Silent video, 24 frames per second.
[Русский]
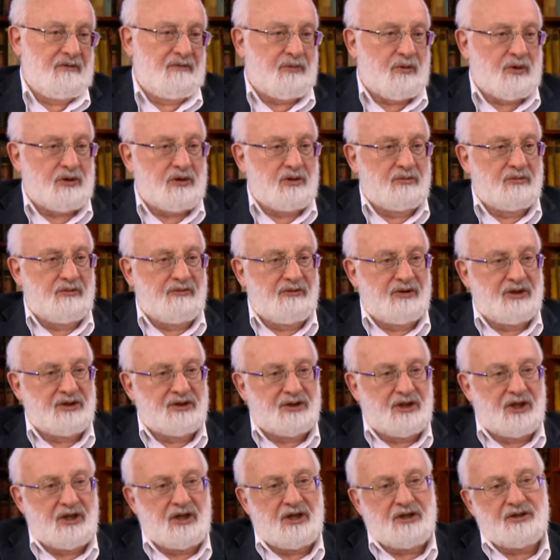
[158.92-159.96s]
и в прошлом, и в
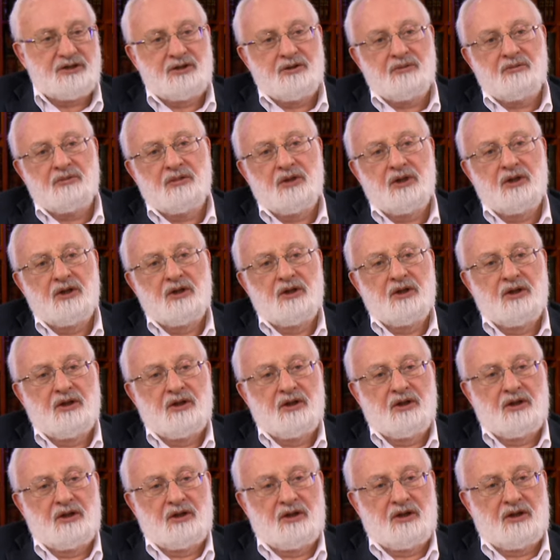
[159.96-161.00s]
настоящем.
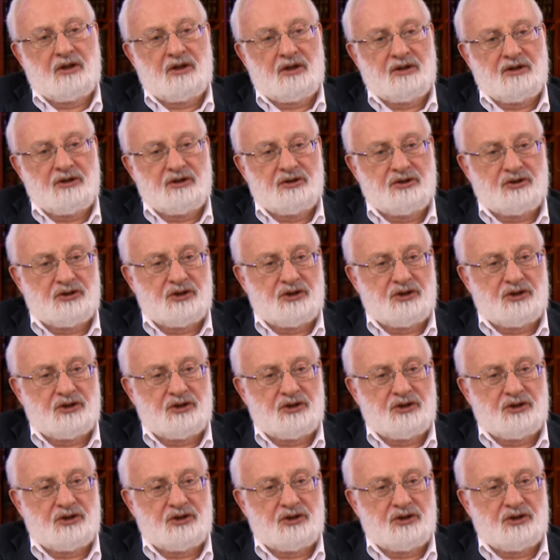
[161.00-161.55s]
Э, они